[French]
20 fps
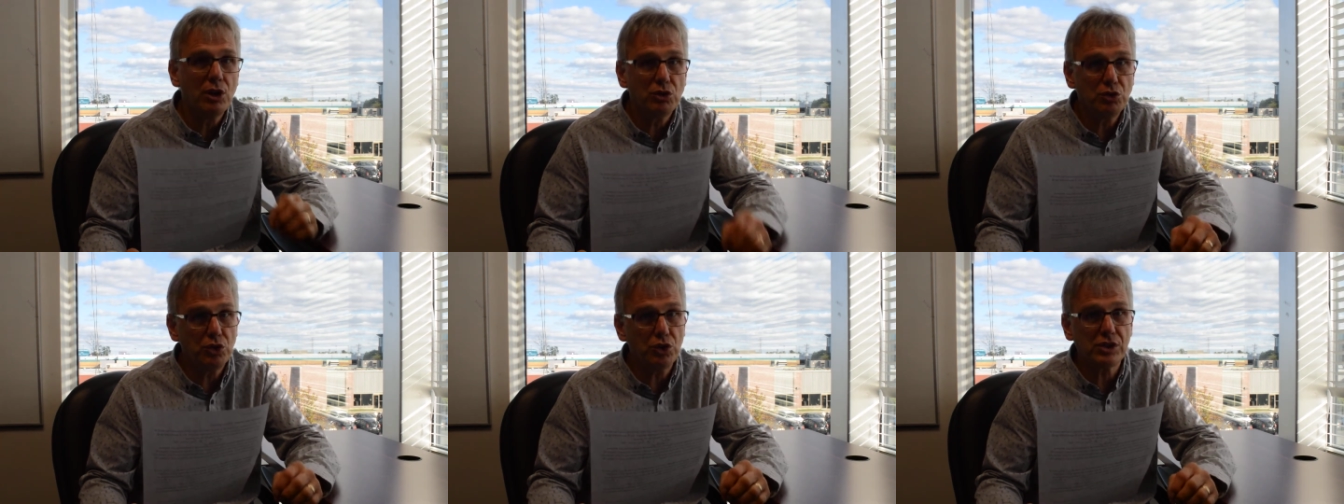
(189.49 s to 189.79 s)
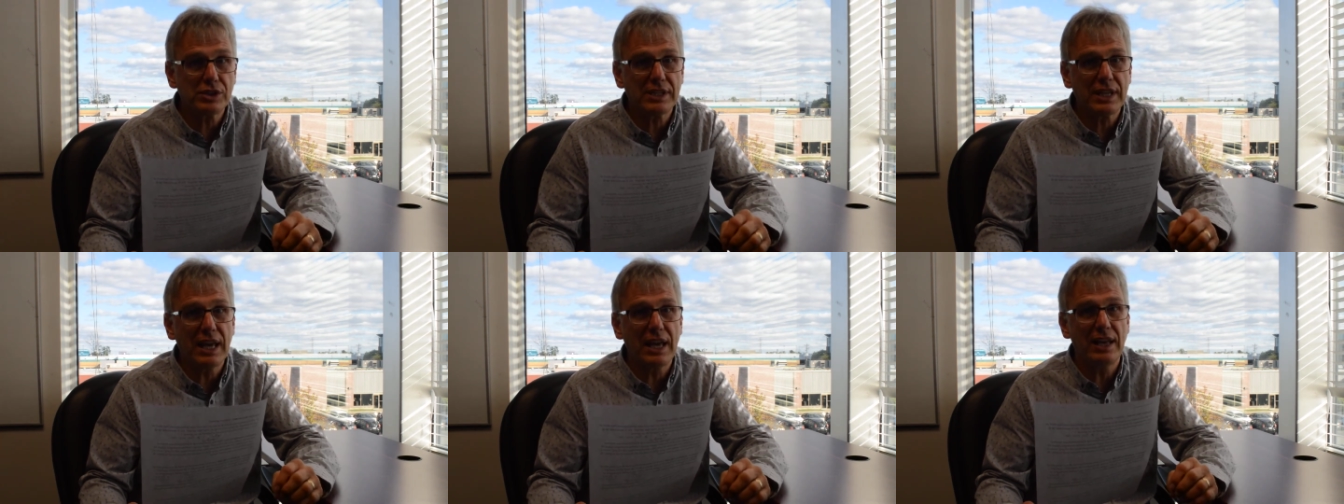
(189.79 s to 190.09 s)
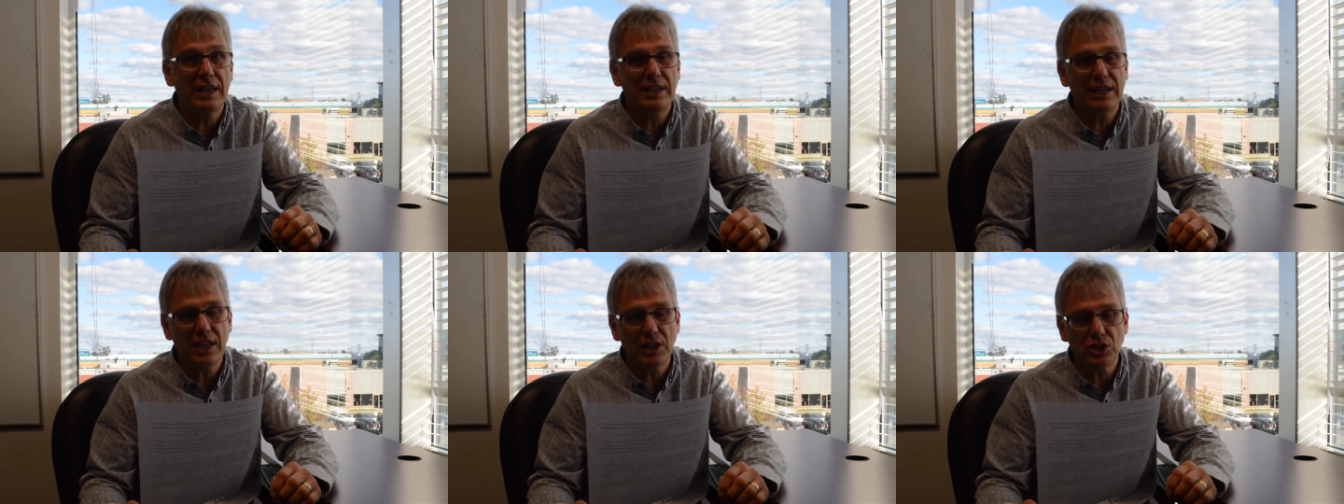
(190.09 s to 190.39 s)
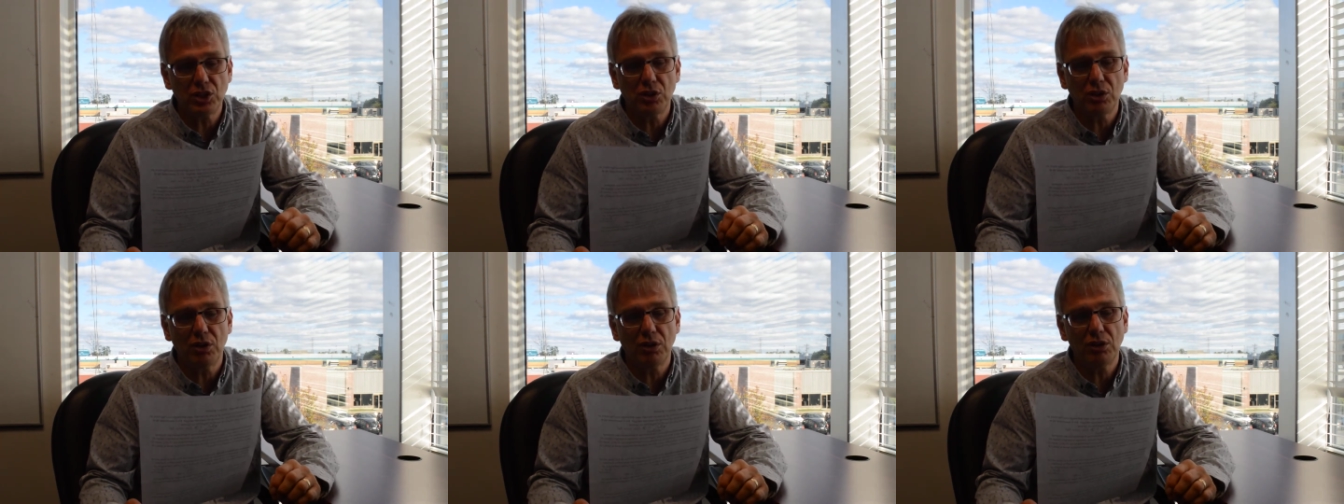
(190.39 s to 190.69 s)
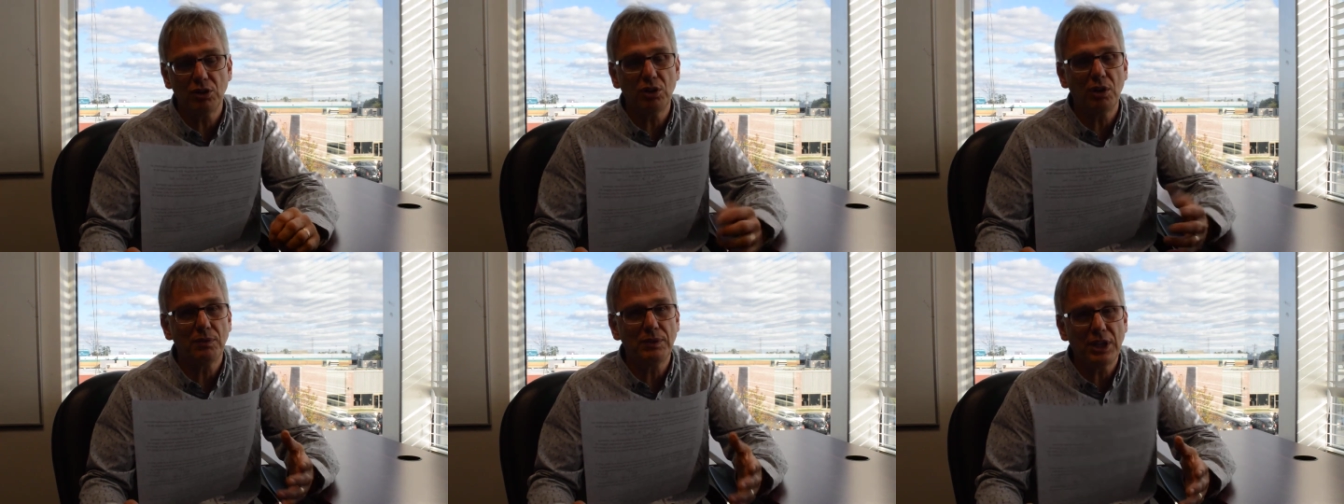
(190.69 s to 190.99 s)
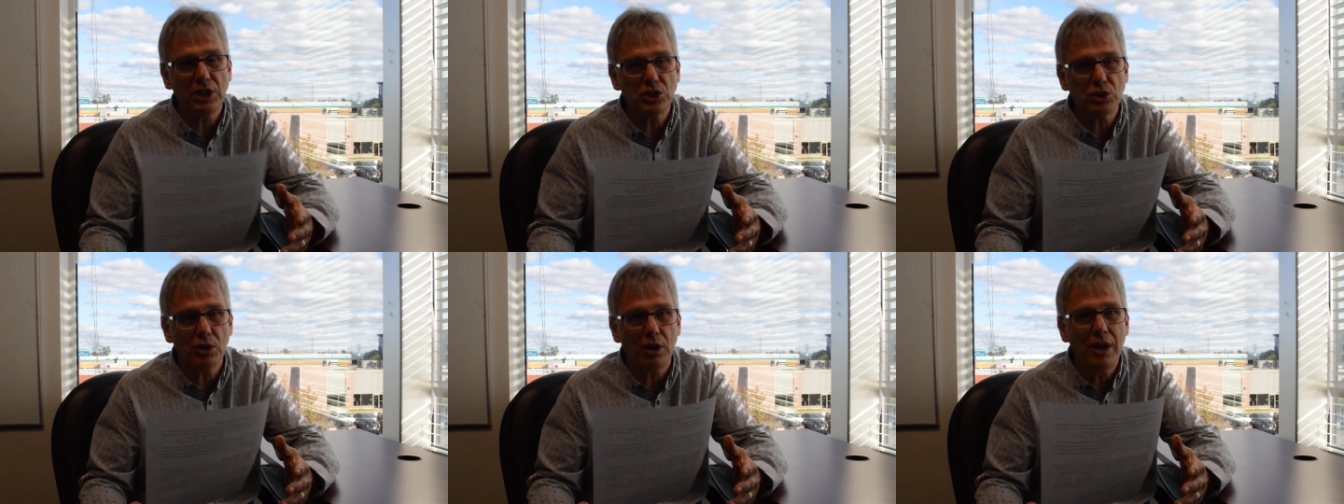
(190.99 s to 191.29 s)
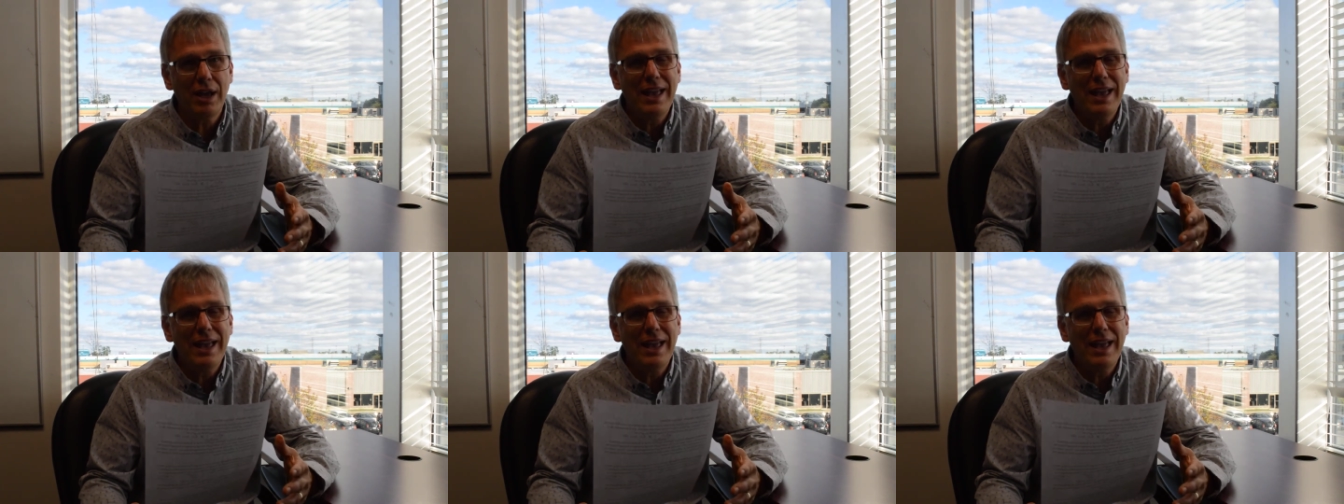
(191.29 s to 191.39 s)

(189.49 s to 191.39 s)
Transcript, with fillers: jusqu'à l'achat, l'offre d'achat.